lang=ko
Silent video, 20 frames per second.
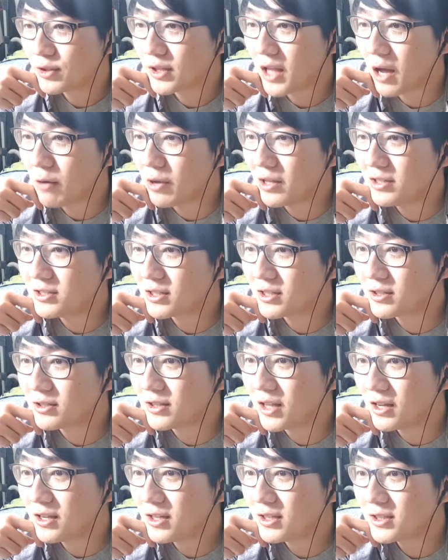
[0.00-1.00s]
나 왠지
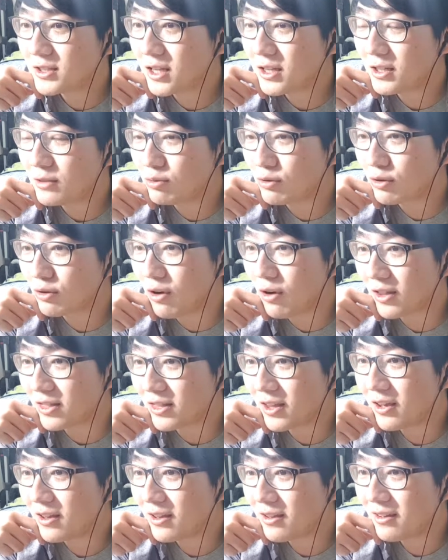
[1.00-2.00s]
그날 히스테리 부를것
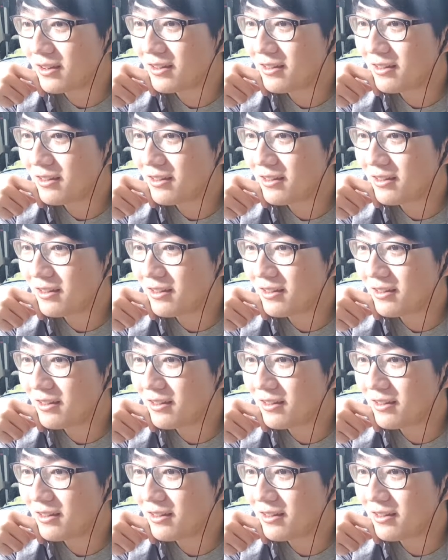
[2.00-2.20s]
같아.